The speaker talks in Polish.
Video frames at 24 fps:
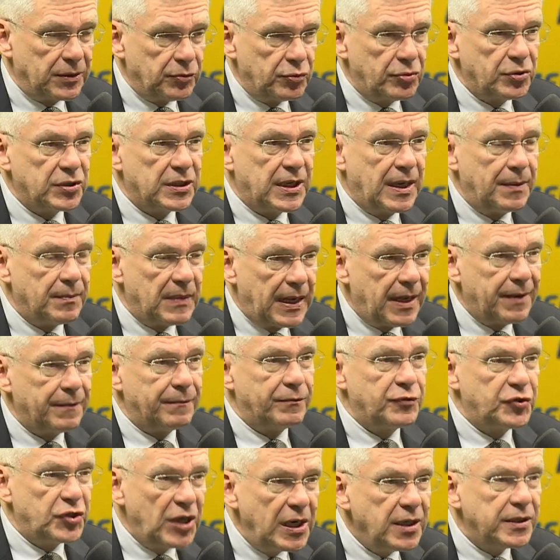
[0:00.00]
Sadurska ma
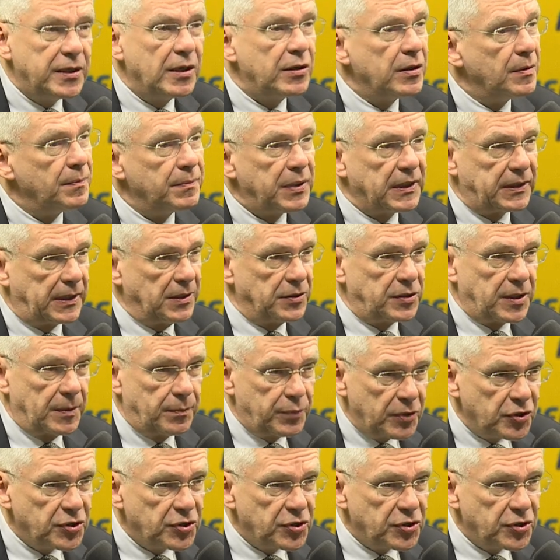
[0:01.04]
wszelkie kompetencje.